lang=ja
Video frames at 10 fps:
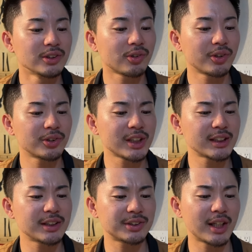そこで吉
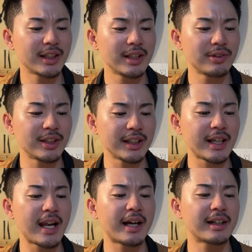川選手が二塁に行
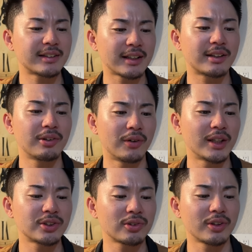けなかったっていうの
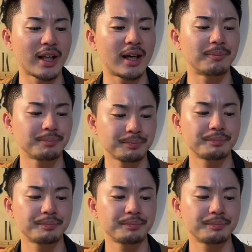は、ちょっとね、